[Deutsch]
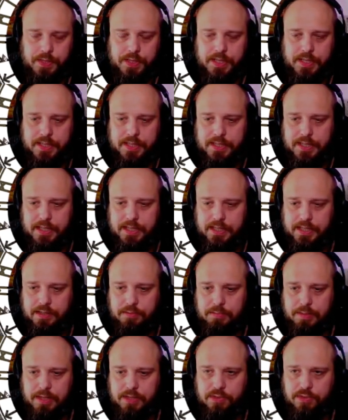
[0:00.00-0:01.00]
dass da
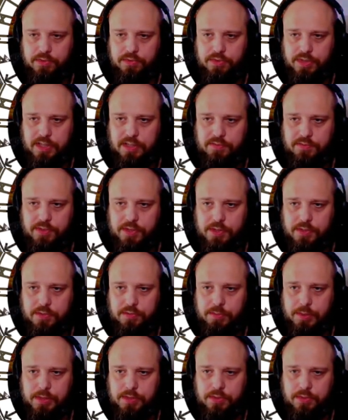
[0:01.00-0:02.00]
nicht mehr so viel für,
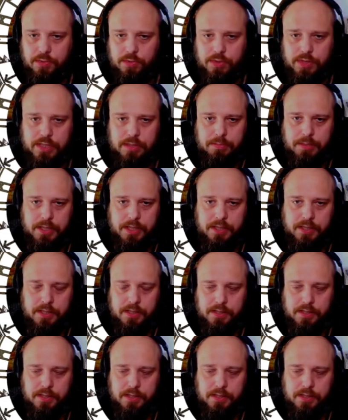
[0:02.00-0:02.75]
für mich zu tun ist am Ende.